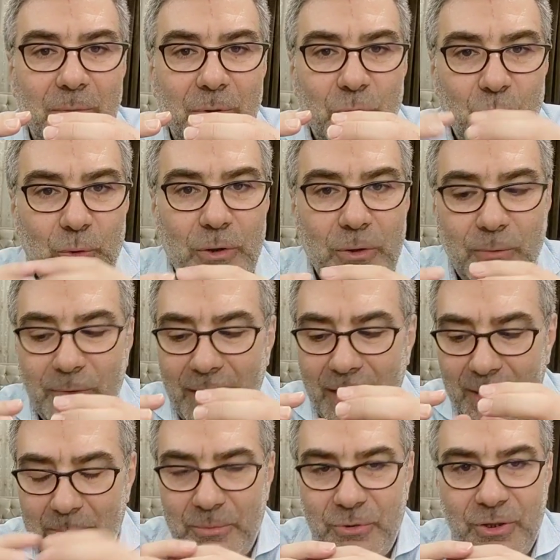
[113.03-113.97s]

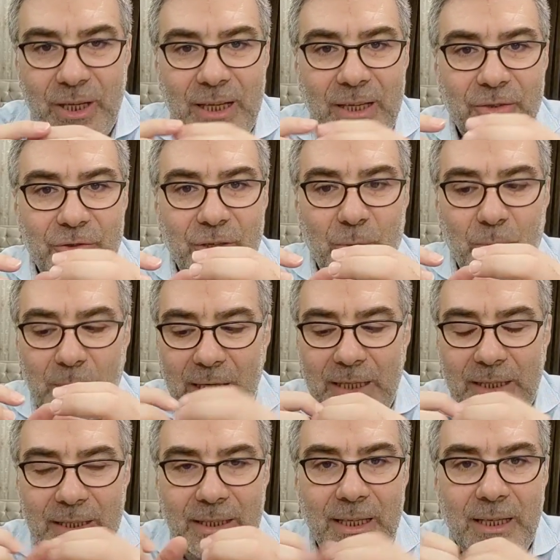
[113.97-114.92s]
نطفة أمشاج أو
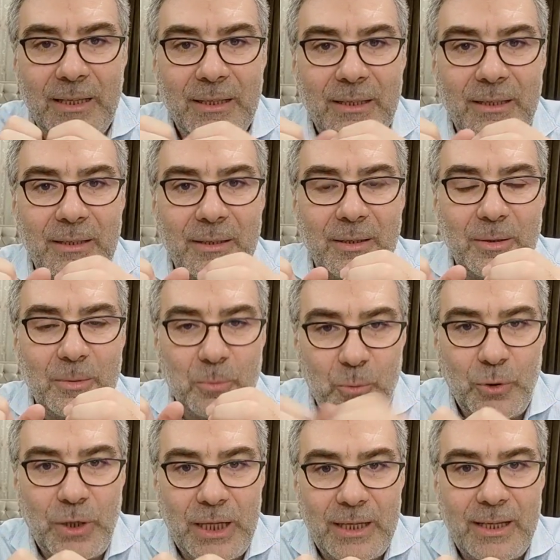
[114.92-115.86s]
خلية
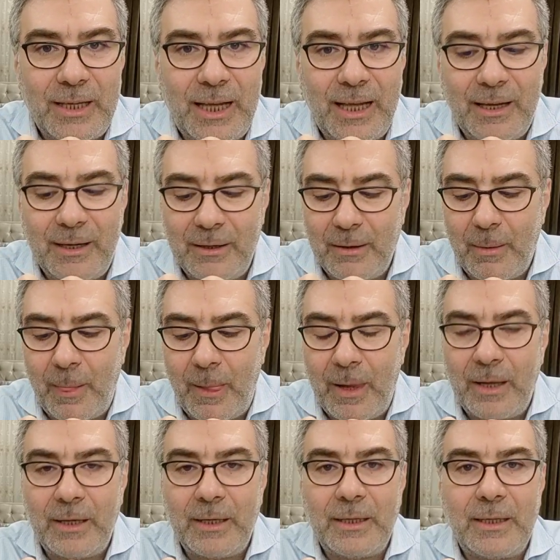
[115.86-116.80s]
ملقحة
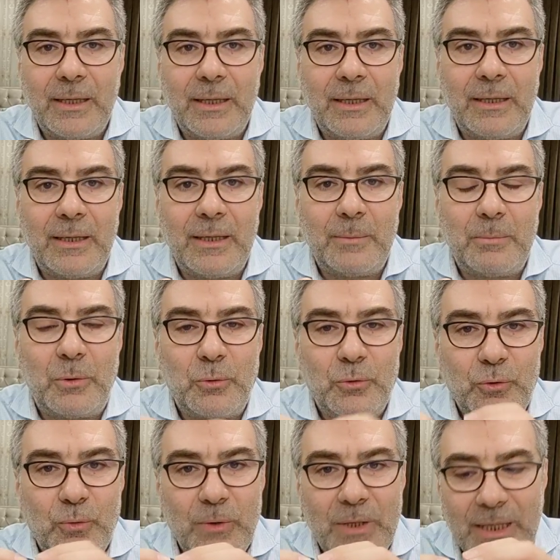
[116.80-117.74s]
آه،
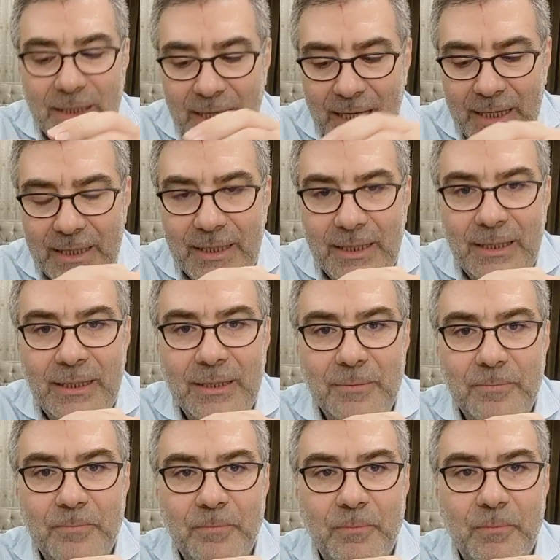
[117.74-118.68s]
موجودة داخل
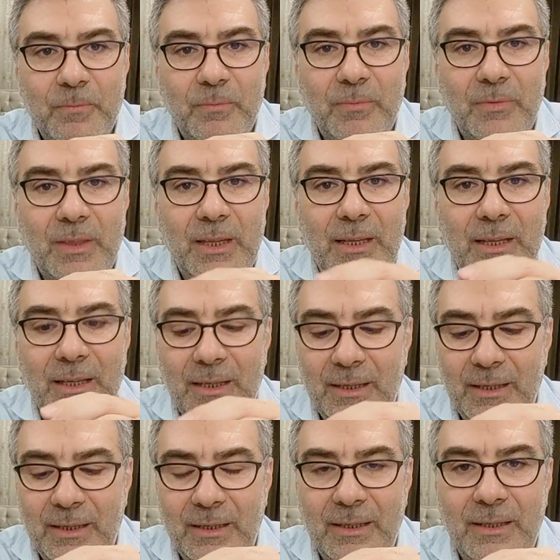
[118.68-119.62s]

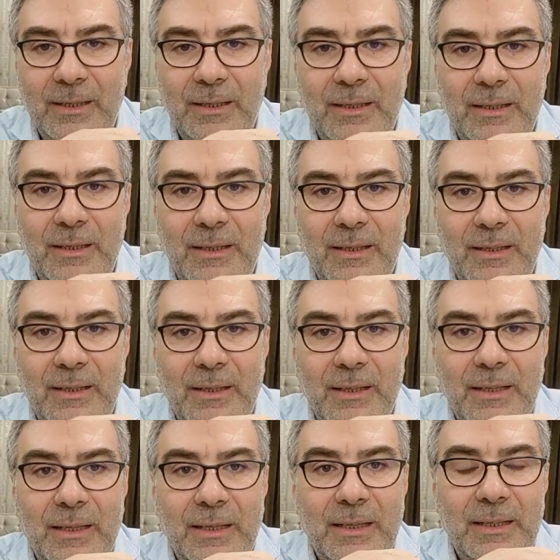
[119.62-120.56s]
آه،
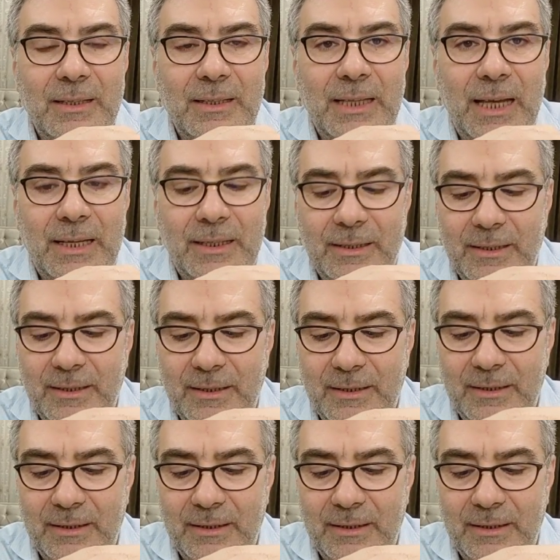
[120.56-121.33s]
يعني